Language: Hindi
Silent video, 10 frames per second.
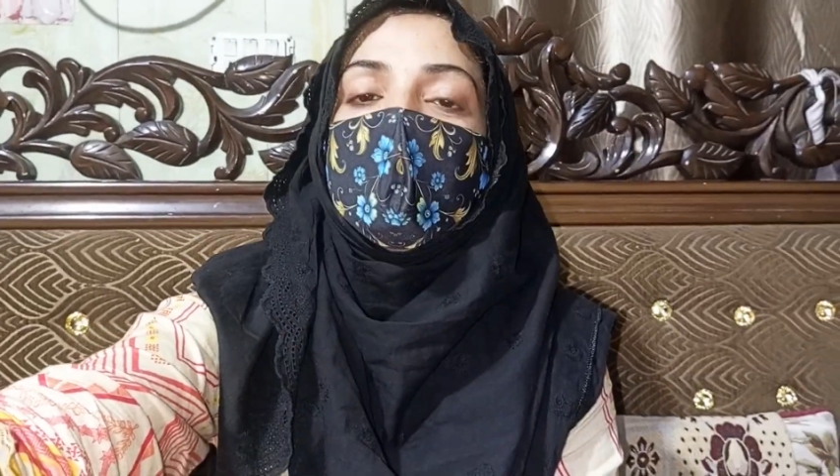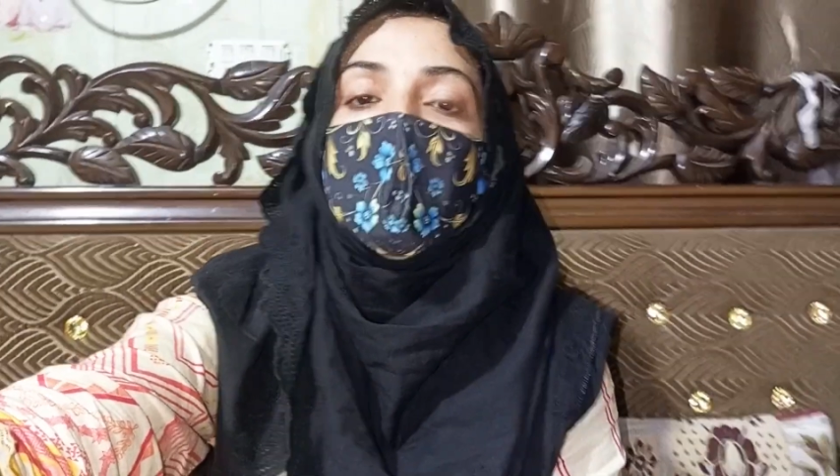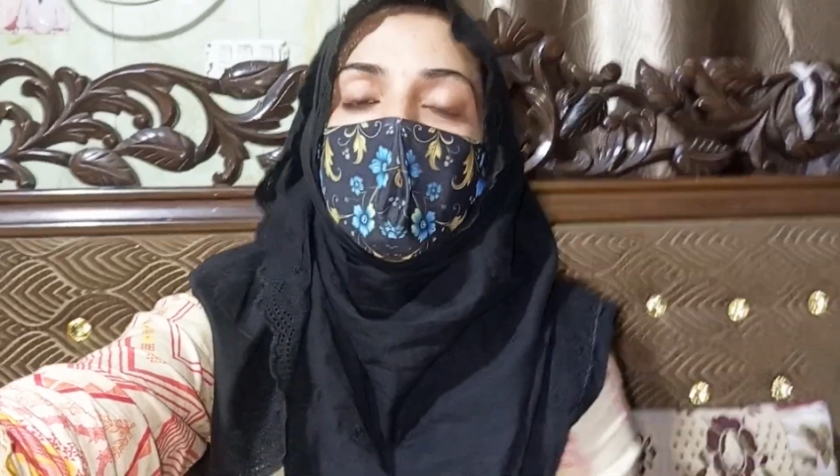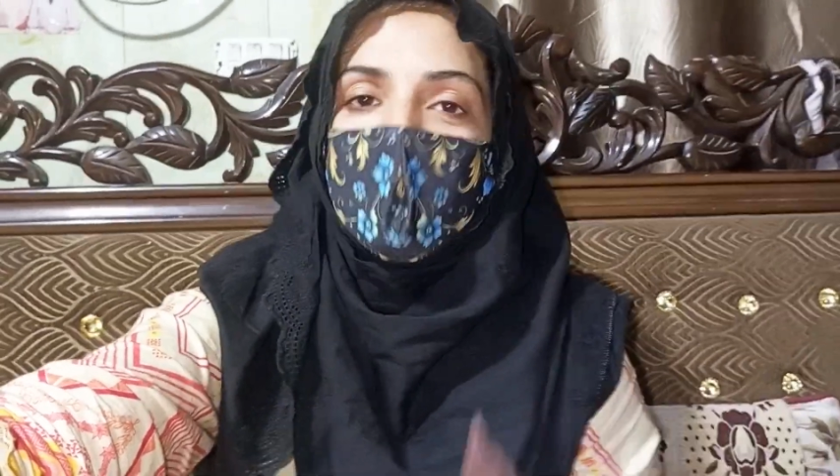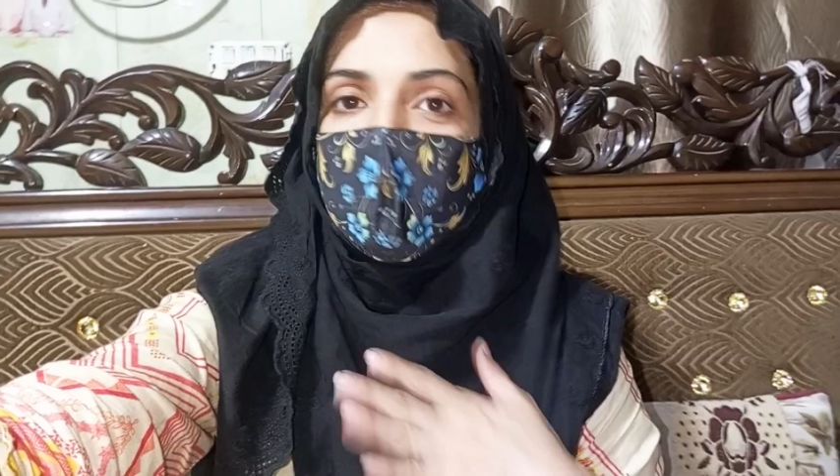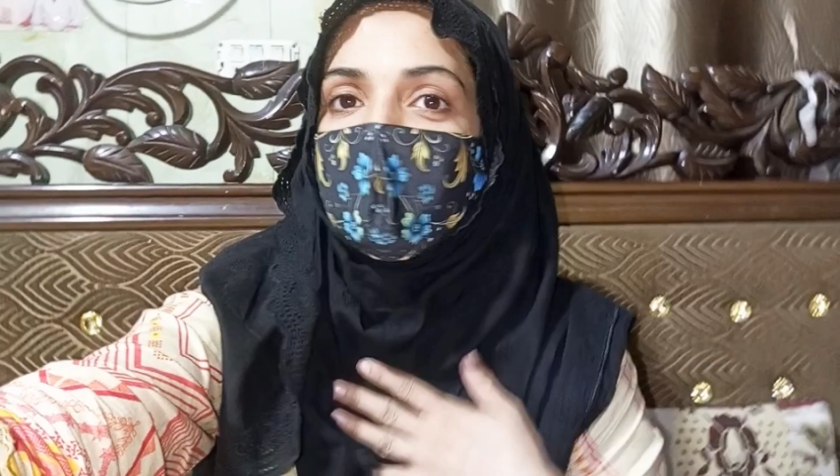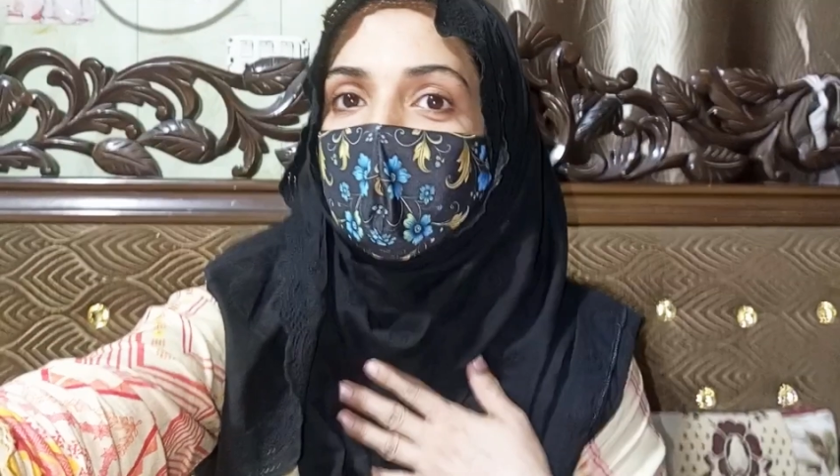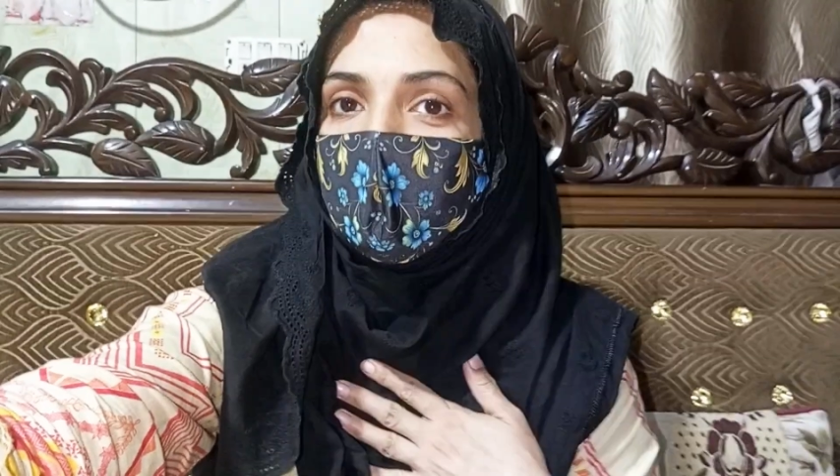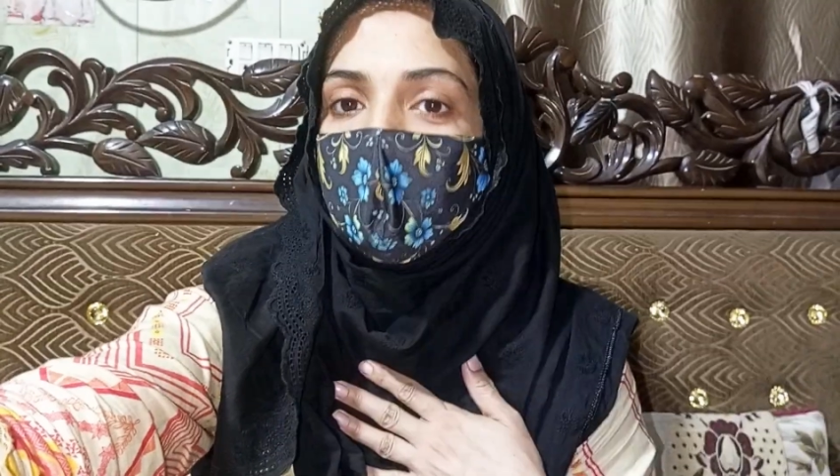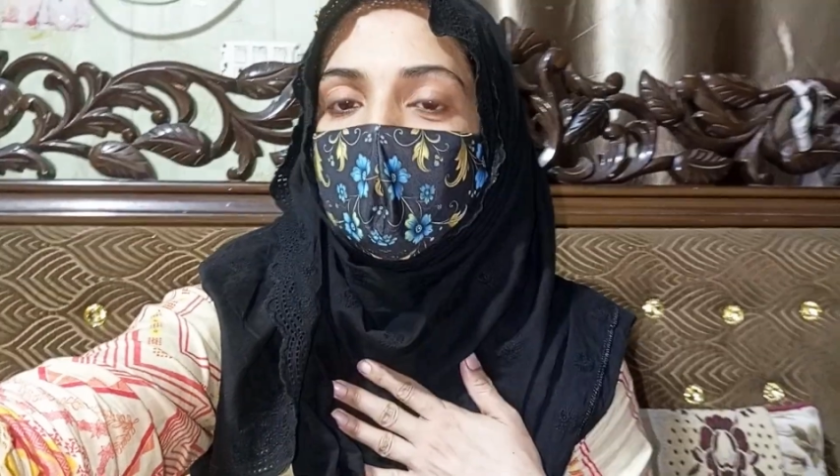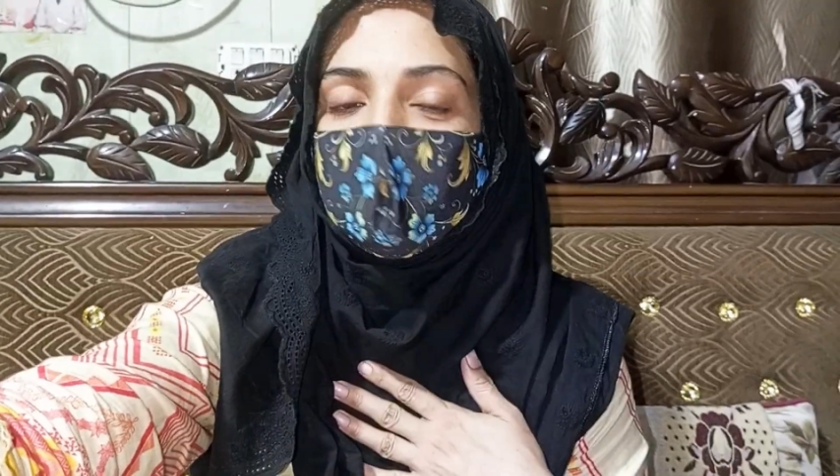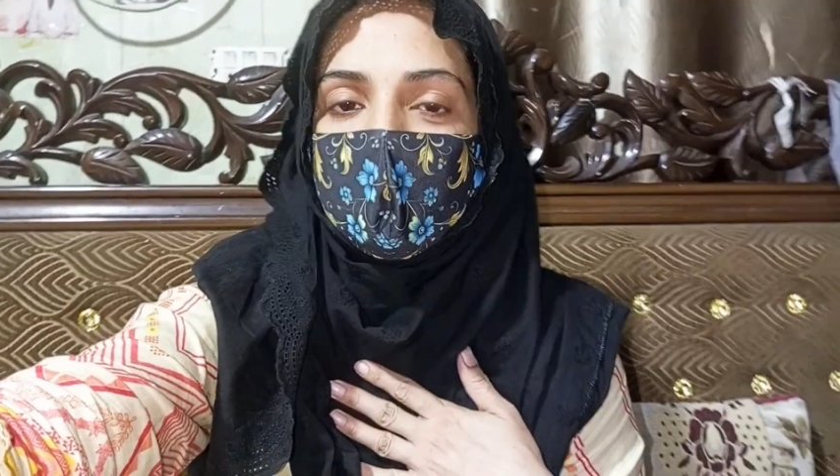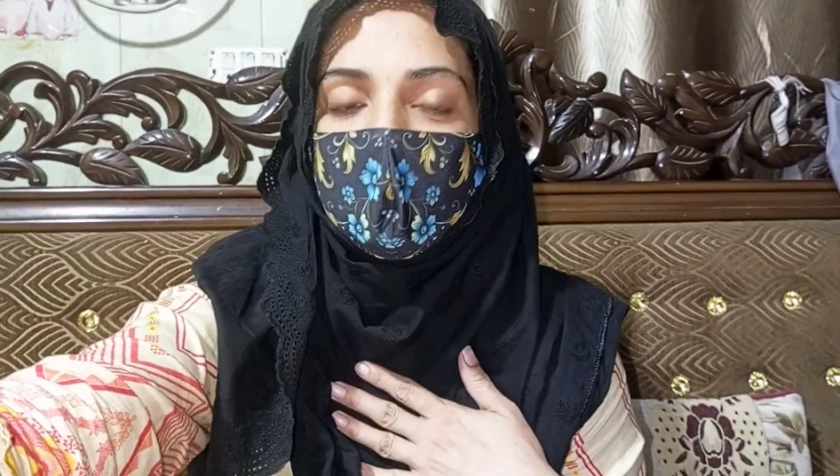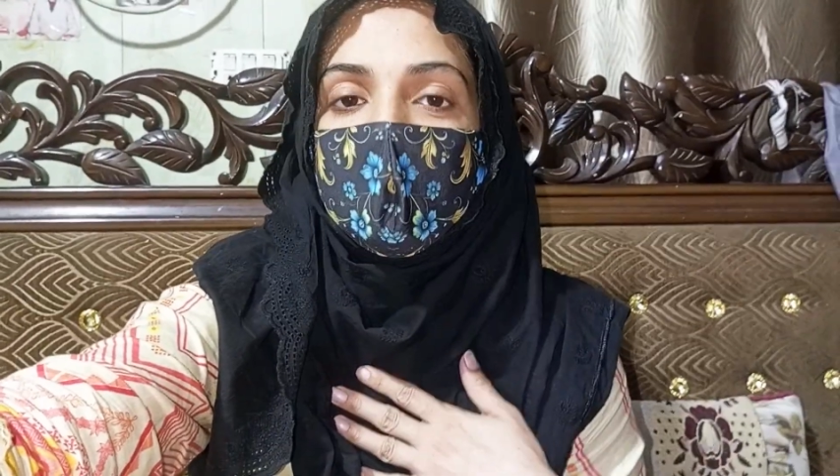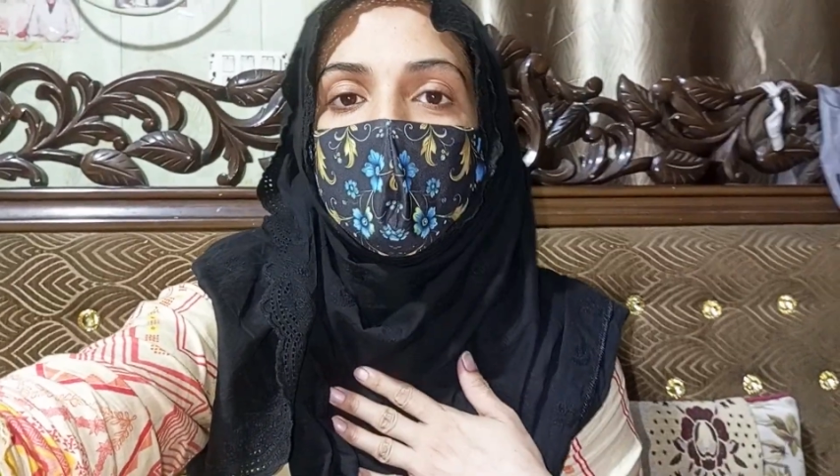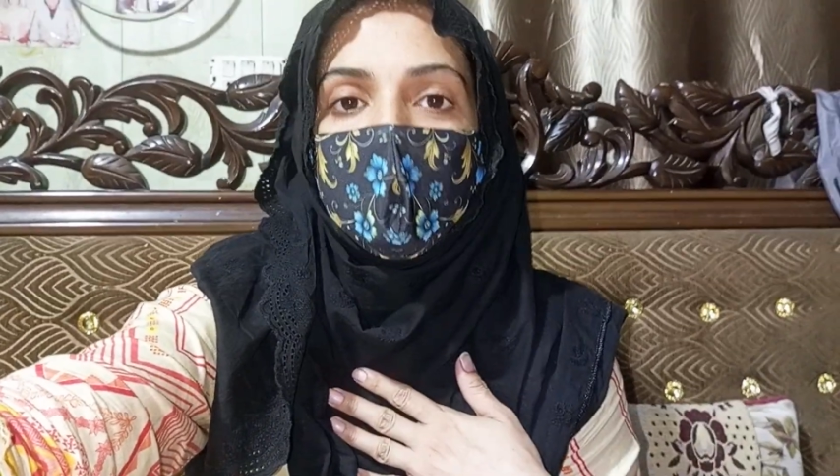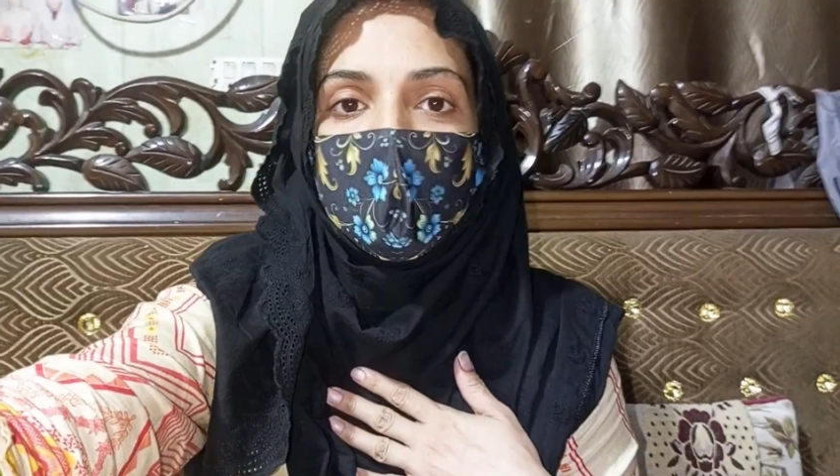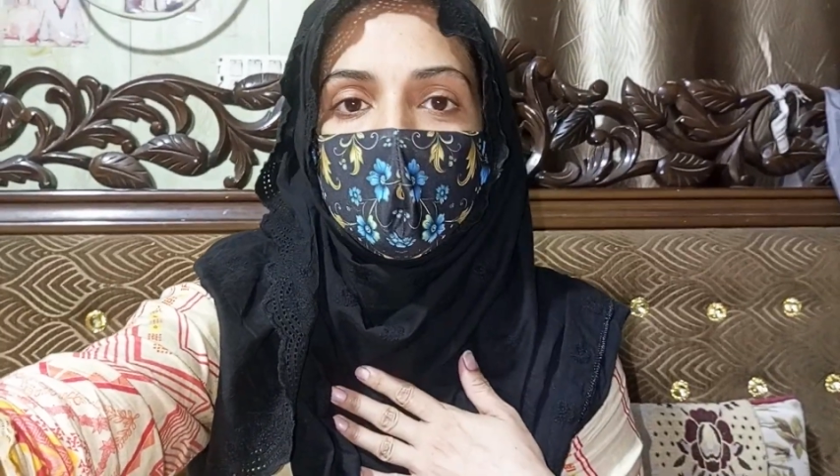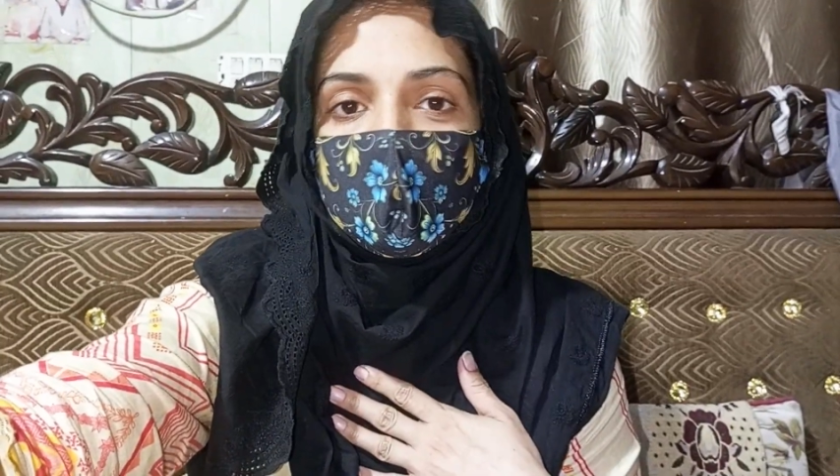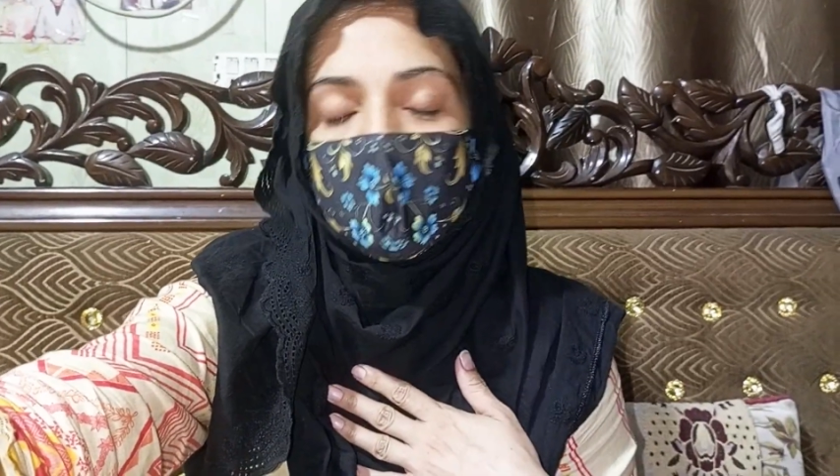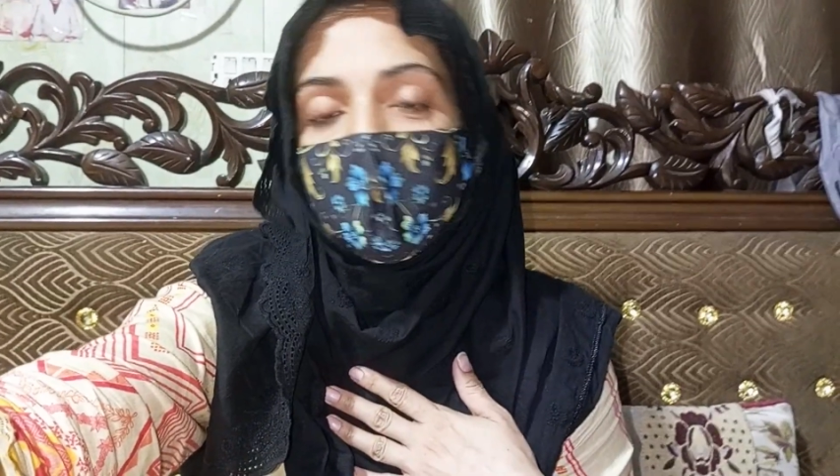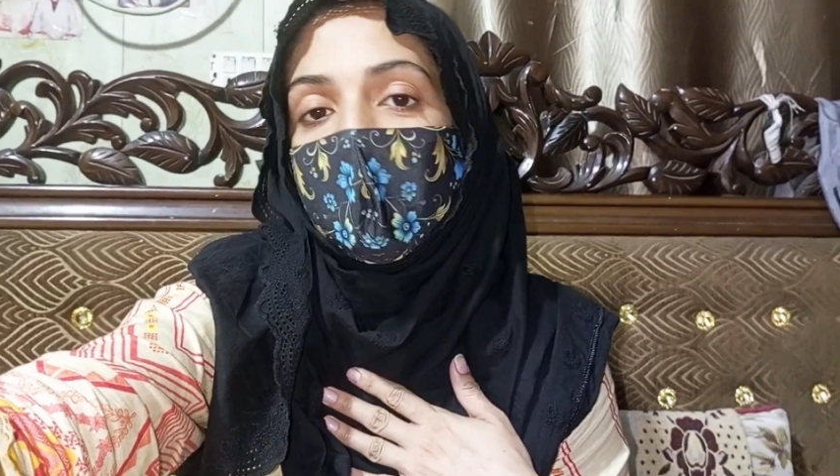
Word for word: मैं भी करती हूँ सबकी वीडियोस पे